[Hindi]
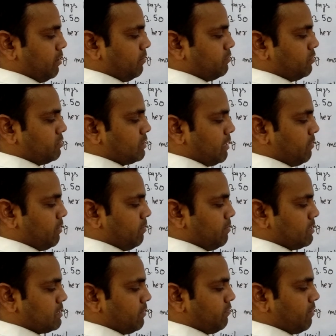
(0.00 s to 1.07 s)
अब तो सेवन
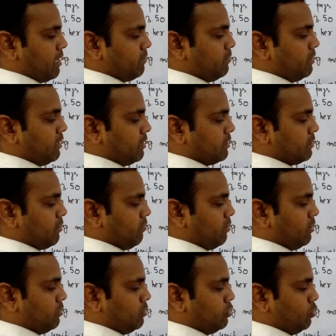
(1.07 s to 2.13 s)
में से फाइव गया कितना
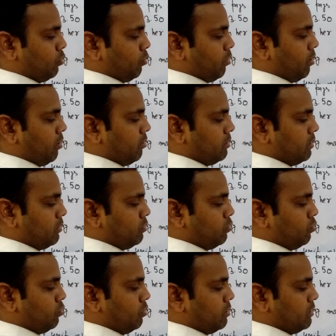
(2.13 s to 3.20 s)
होगा टू और ये
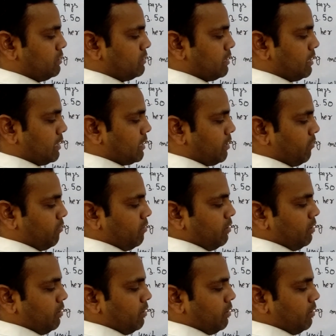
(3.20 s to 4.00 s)
टू को नीचे लेके आओ